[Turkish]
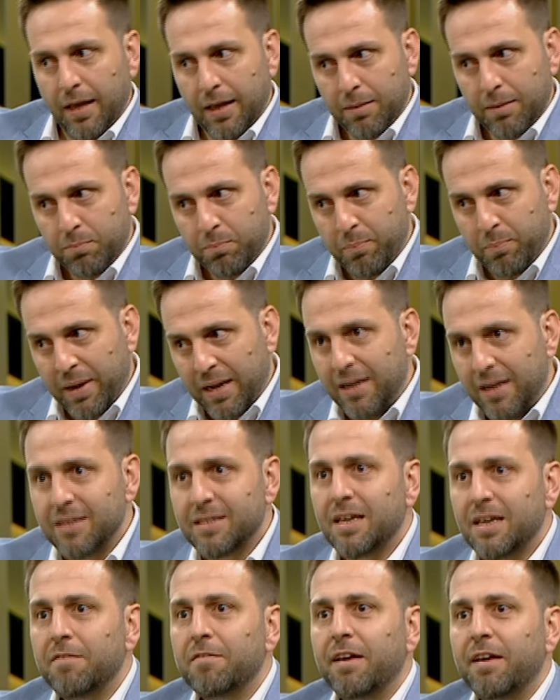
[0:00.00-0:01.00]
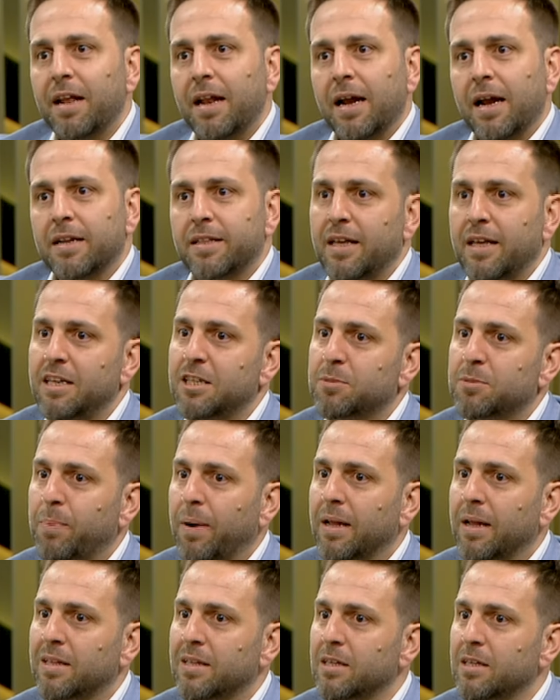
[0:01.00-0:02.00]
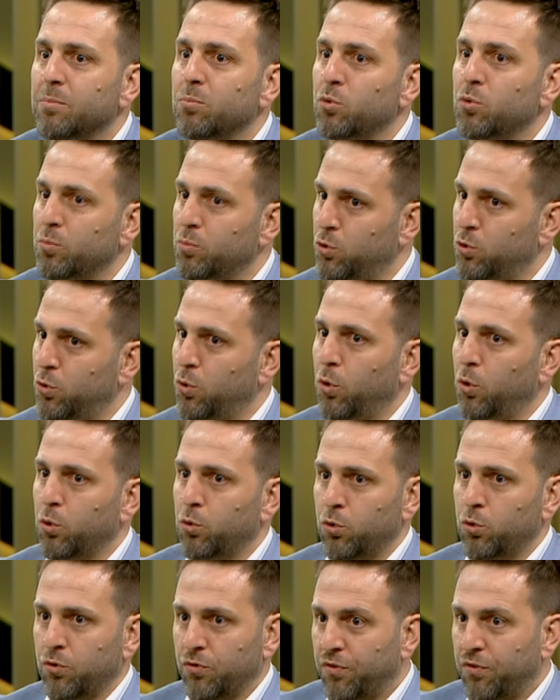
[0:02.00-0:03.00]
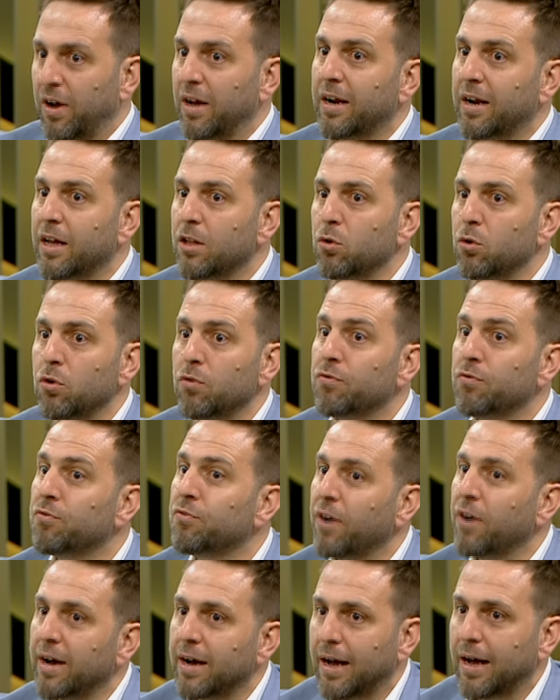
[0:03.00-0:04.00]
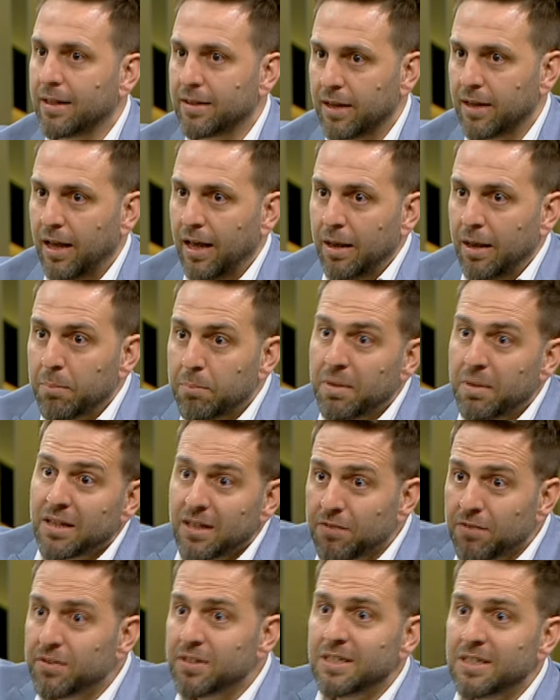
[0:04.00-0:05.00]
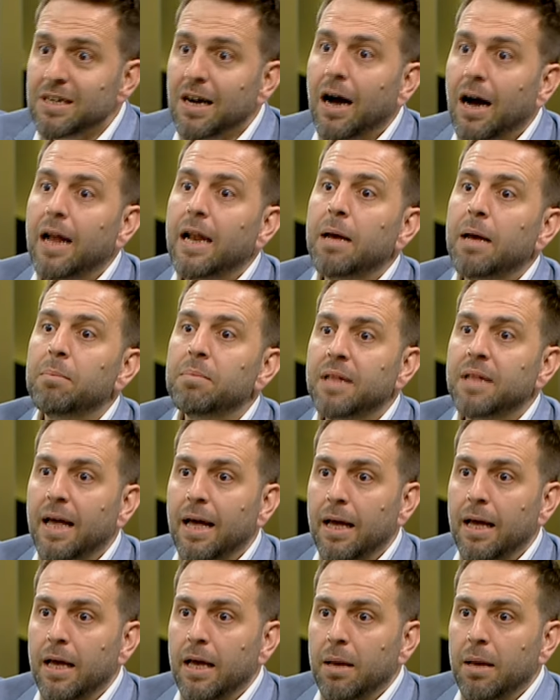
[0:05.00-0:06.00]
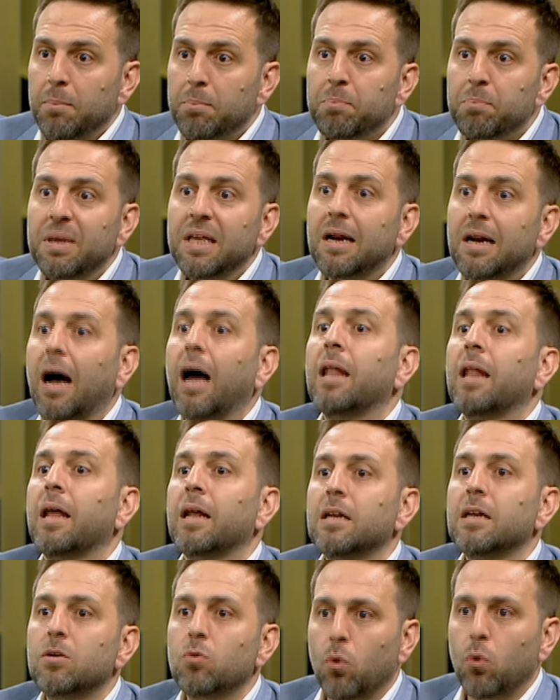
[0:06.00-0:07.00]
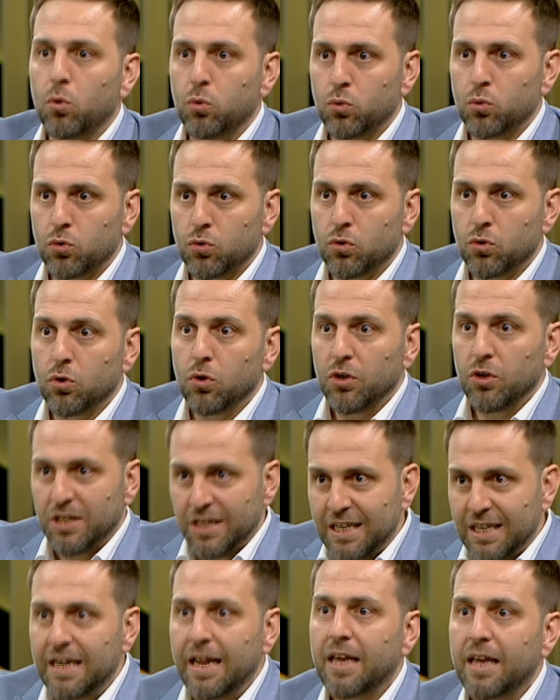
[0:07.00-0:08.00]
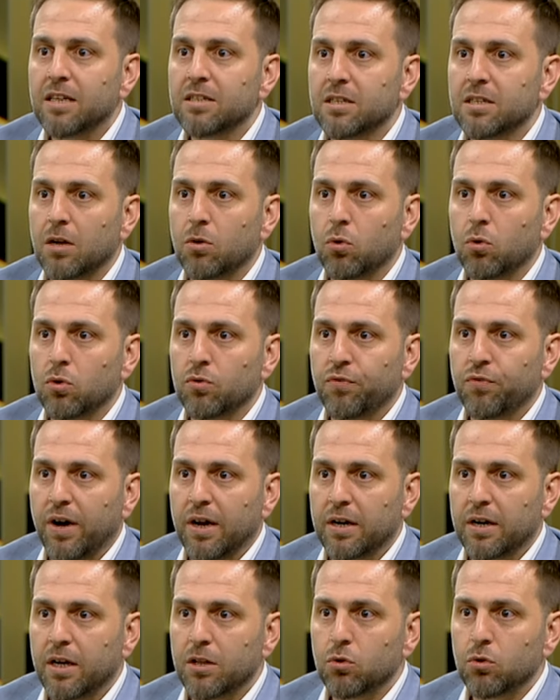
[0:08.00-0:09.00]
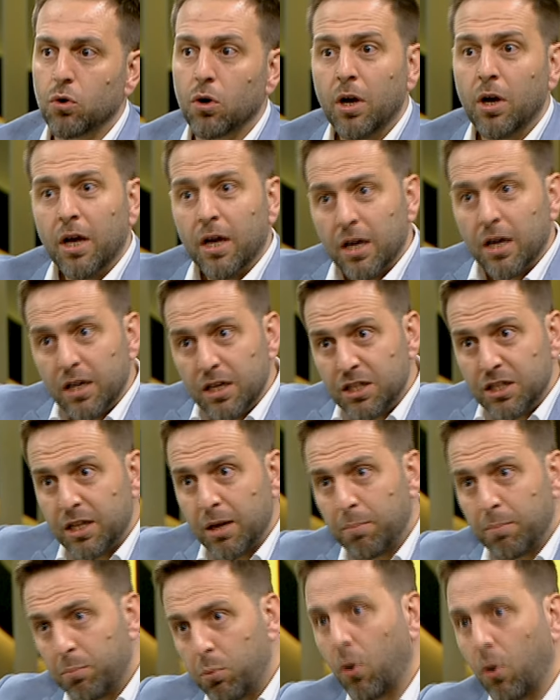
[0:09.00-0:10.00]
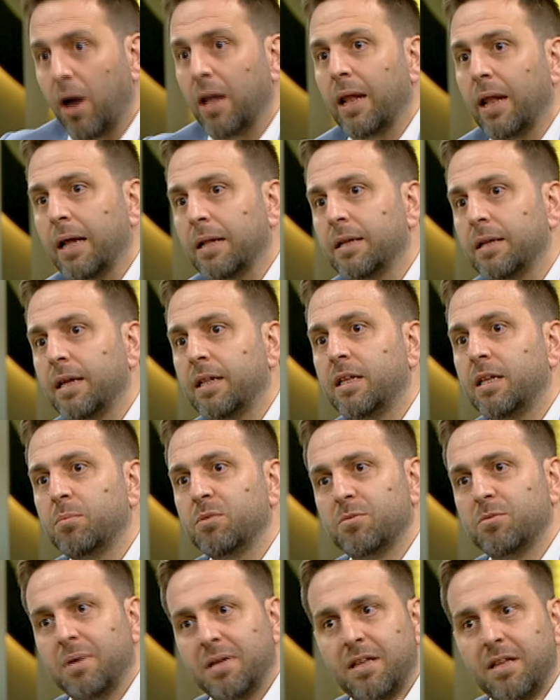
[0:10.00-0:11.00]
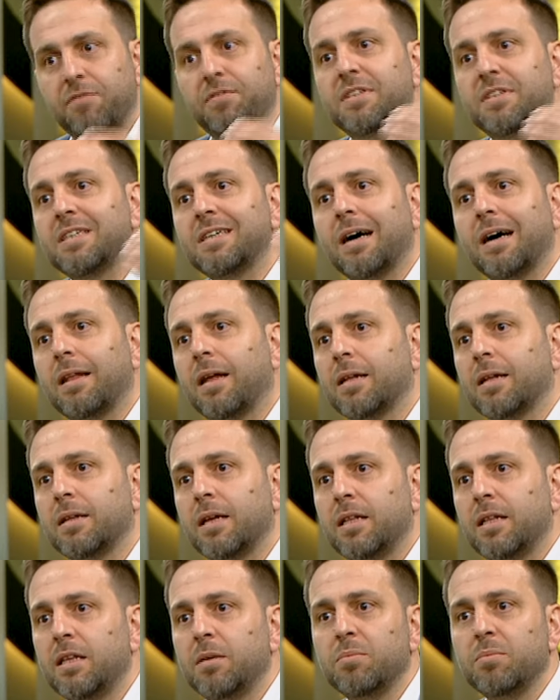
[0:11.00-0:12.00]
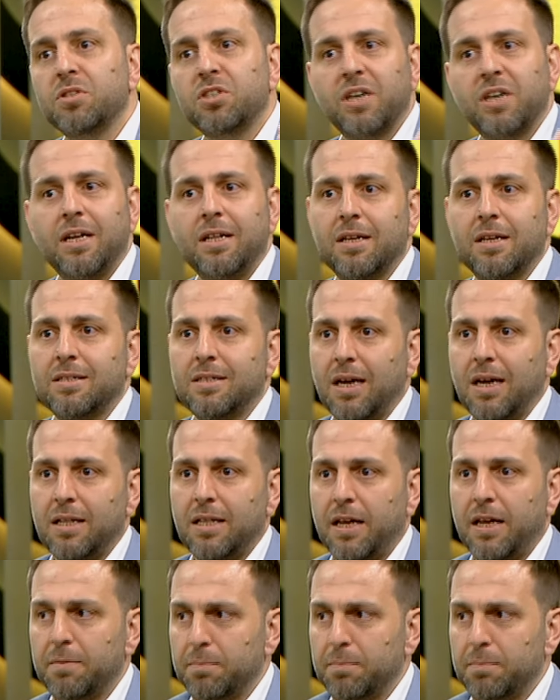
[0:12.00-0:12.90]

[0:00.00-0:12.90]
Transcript: belli seviyelerde ispatının mümkün olduğunu fark ediyor. Fakat metafizik alemde bir alanın olduğunu yine insanoğlu fark ediyor. İşte bu alan dediğimiz, metafizik alan dediğimiz şey de zaten